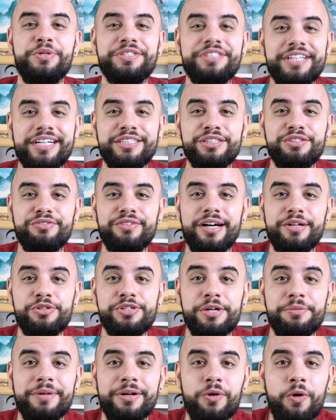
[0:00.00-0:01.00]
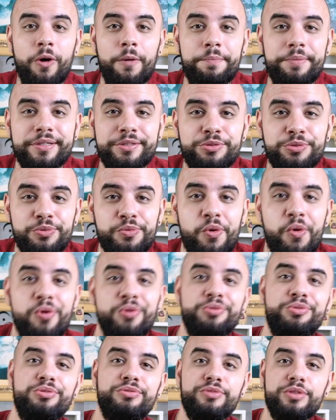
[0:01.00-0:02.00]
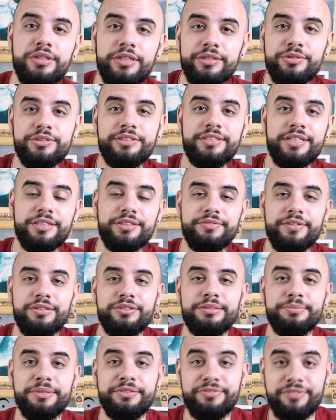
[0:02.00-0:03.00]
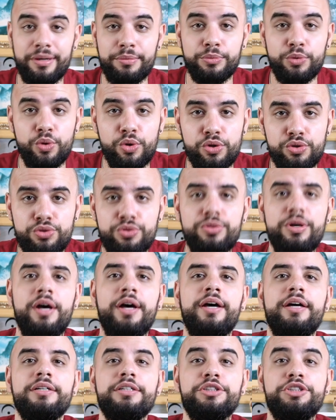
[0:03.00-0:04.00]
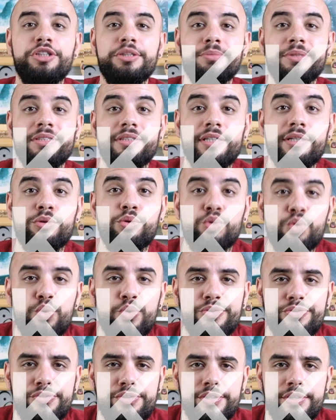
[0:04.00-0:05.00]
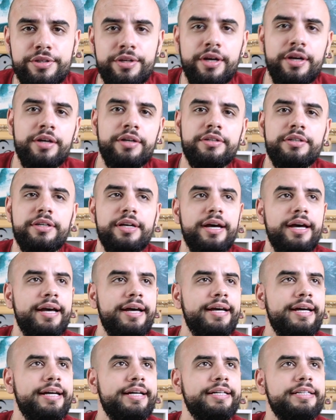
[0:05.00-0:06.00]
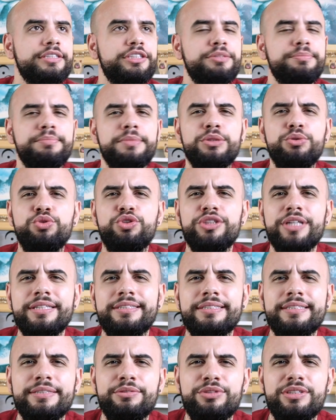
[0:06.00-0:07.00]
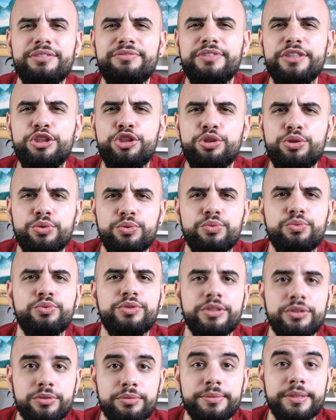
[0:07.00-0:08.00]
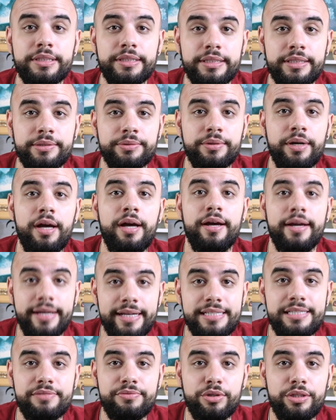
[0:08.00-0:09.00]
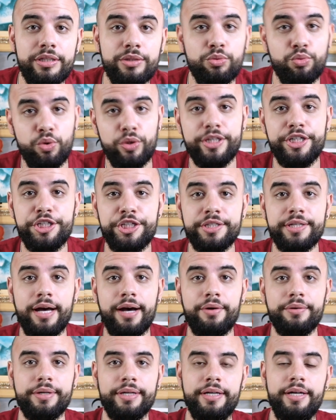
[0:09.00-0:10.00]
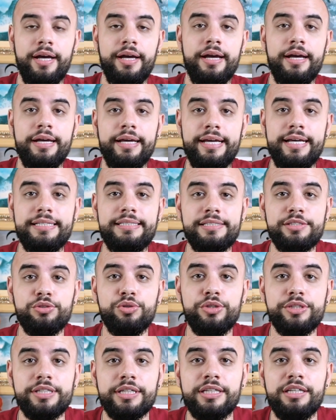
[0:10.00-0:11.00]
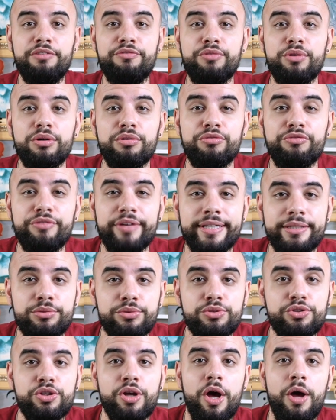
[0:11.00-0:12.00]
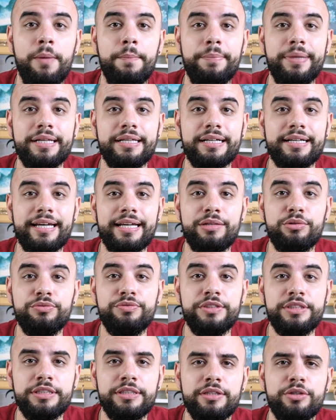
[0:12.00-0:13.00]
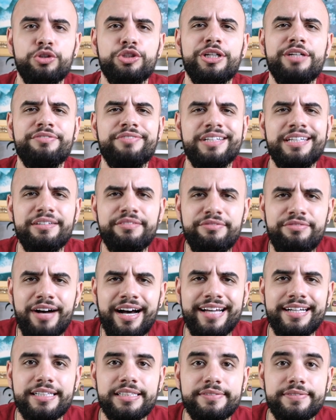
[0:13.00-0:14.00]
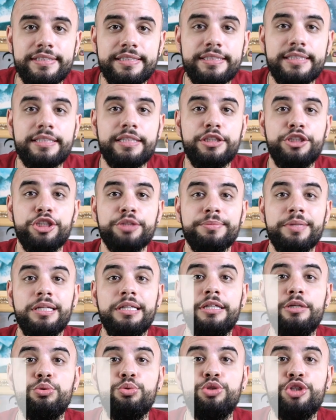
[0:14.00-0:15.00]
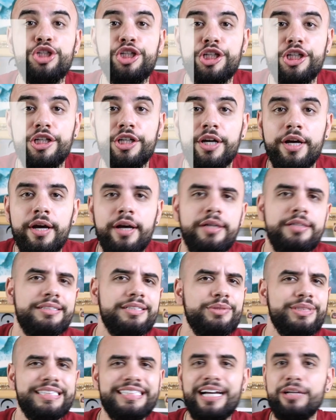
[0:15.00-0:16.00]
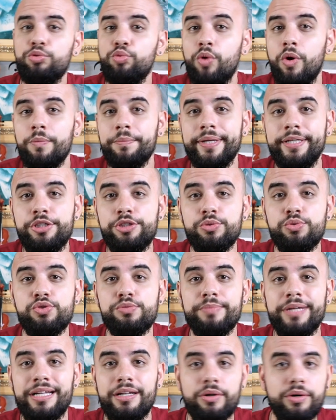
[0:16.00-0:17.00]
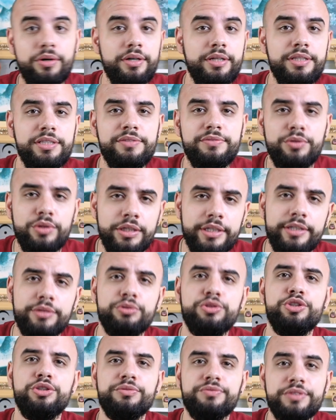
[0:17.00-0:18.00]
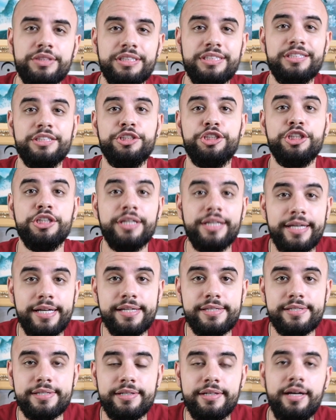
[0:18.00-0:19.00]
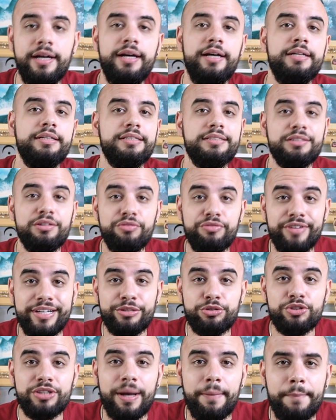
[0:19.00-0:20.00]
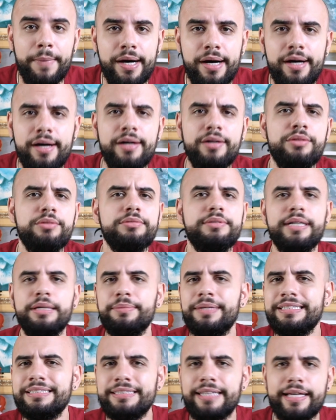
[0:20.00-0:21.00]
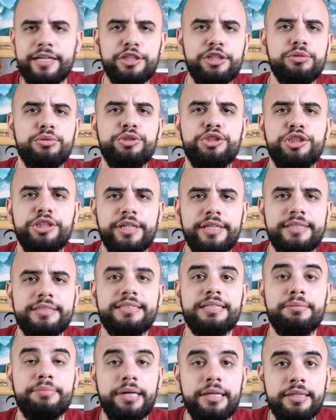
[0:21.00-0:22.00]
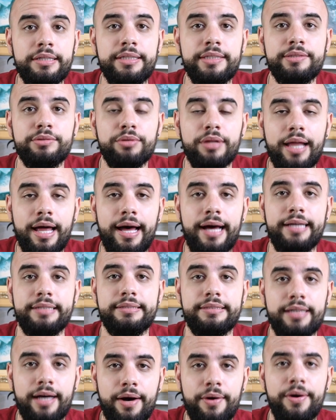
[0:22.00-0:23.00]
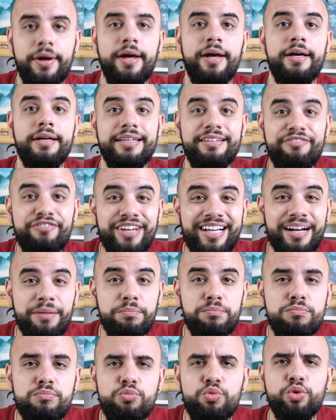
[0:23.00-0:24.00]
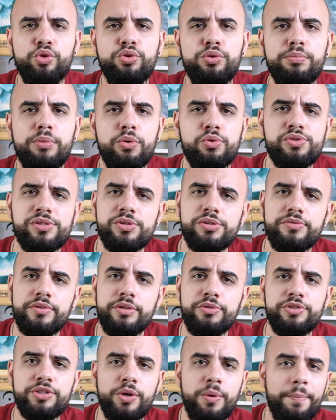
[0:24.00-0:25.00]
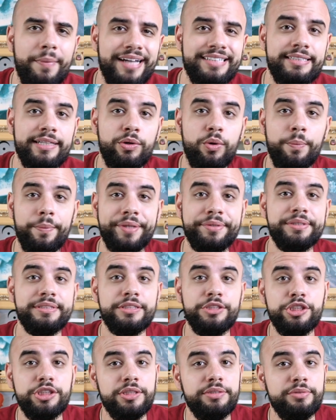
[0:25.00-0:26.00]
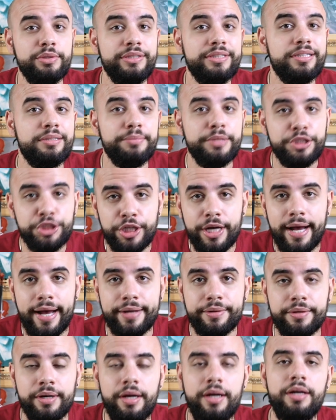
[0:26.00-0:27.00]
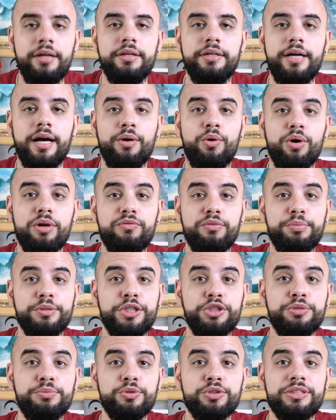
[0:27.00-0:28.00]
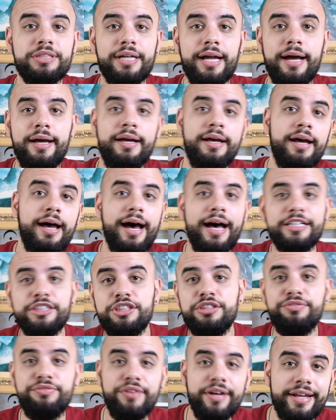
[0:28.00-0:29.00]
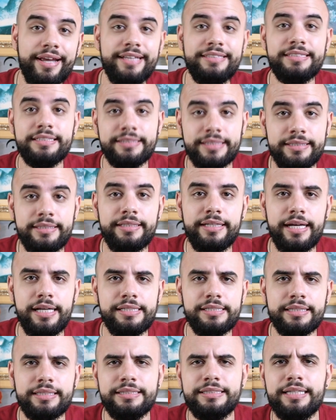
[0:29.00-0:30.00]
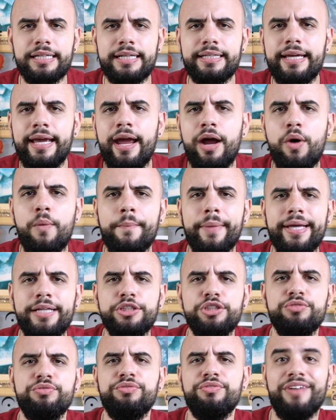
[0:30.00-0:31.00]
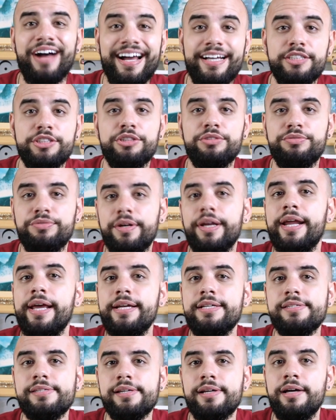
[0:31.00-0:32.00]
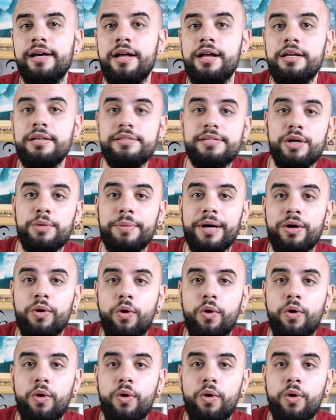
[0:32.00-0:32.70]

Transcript: o Stradivarius é uma cópia de um outro violino Stradivarius também famoso, que se chama The Cruise, que é de 1721, se eu não me engano, esse violino, o original, né? Esses dois aqui foram feitos pelaquela oficina que eu já falei várias vezes aqui, que chama Liu Xi. São assim atualmente os melhores violinos de oficina chinesa, que são feitos à mão, tem uma série de luthiers trabalhando lá, tal, e fica muito bom. São os violinos que eu mais recomendo assim de nível intermediário. E agora eu vou poder te mostrar as diferenças entre eles aqui. Será que realmente faz diferença ser uma